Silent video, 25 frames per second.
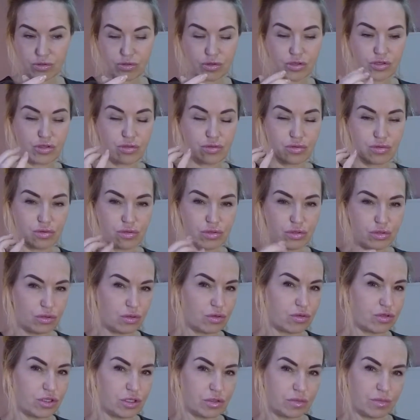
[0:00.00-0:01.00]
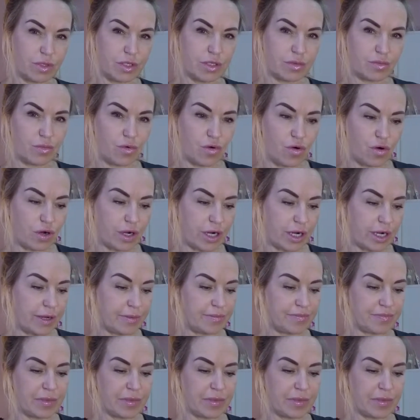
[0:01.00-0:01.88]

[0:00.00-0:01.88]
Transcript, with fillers: То есть нос должен быть мокрый.